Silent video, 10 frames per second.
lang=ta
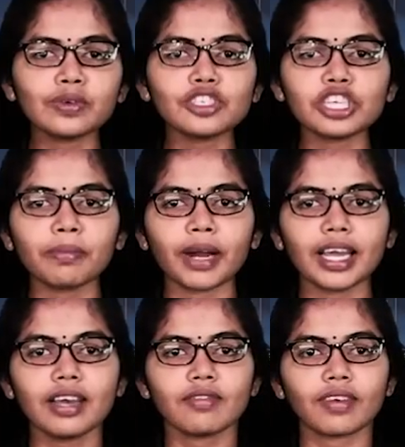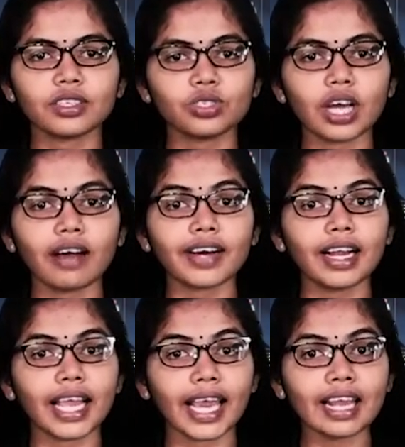கூற்றின்படி
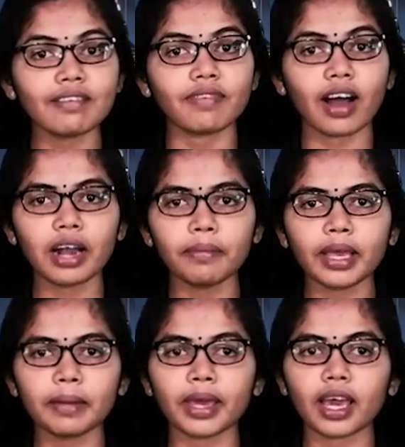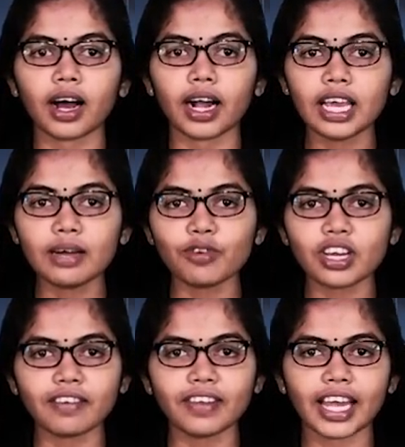ரஷ்யாவால் ஏன் வான்மீன்மை அடைய
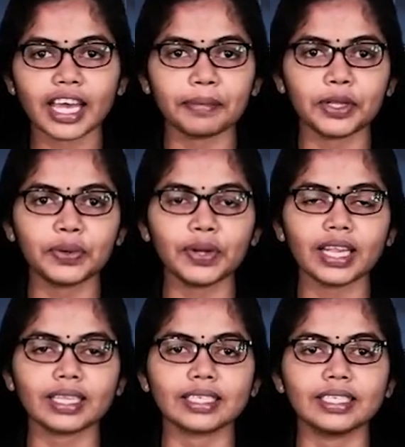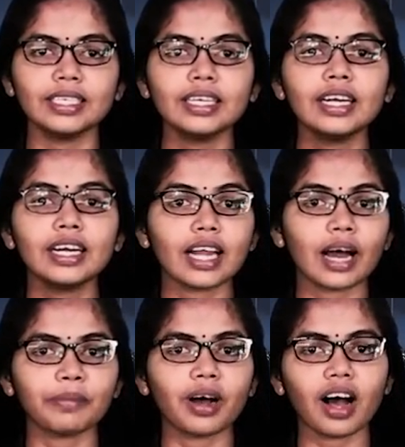முடியவில்லை என்பது குறித்து
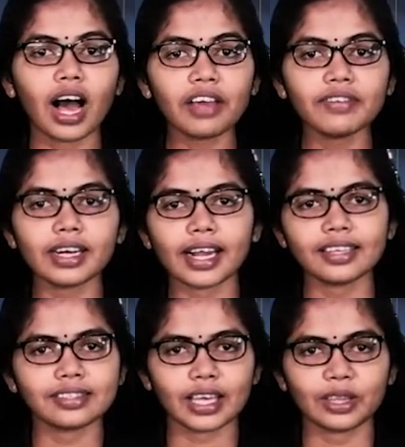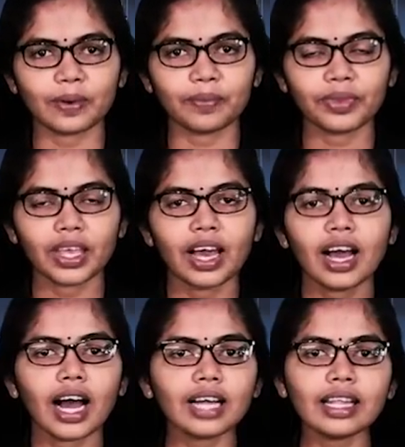நாம் ஆய்வுகளை செய்தோம்
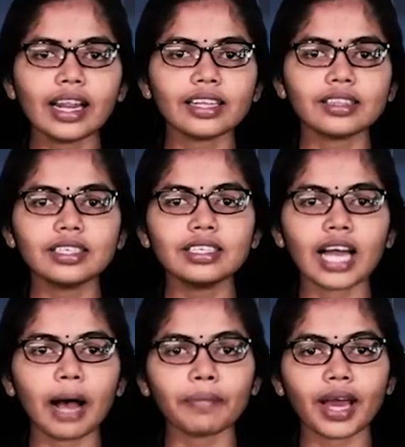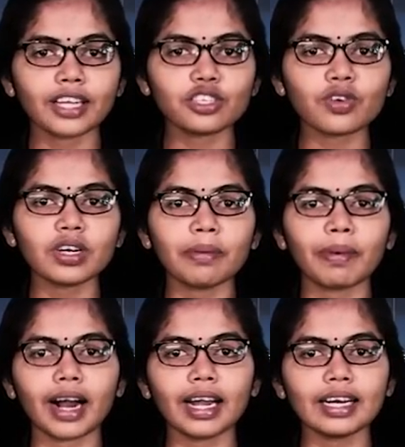அதிலிருந்து நாம் கற்றுக்கொண்ட
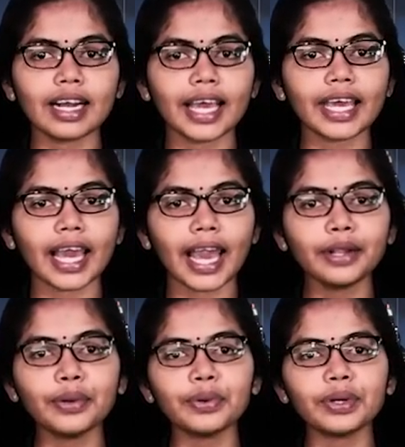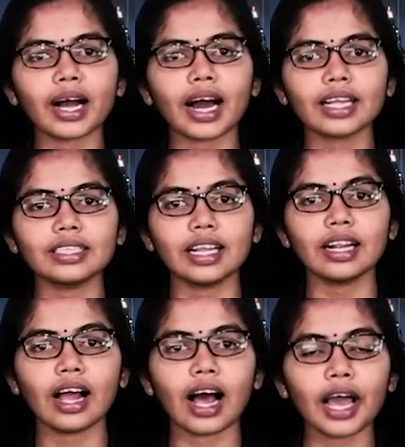பாடங்களை ஏதோ ஒரு
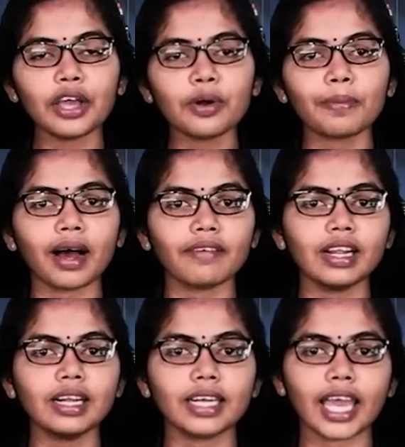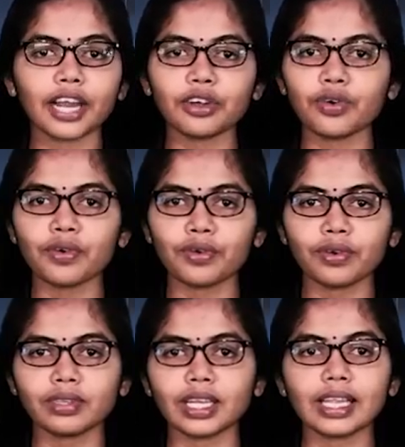காலத்தில் ஐரோப்பாவில் நேட்டோ ஒரு
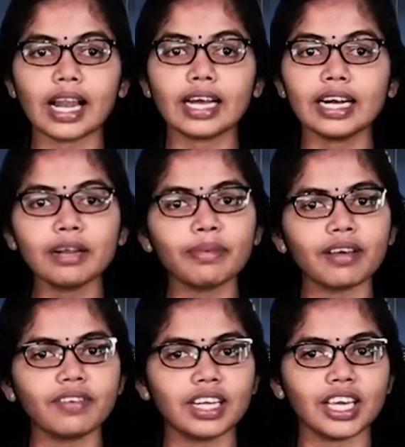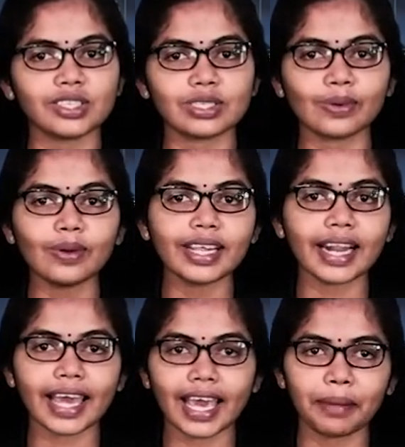யுத்தத்தில் ஈடுபட வேண்டிய
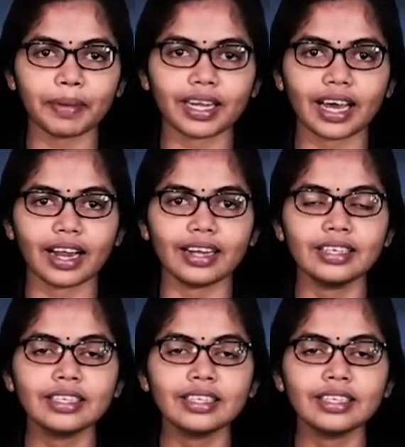சூழ்நிலை ஏற்பட்டால்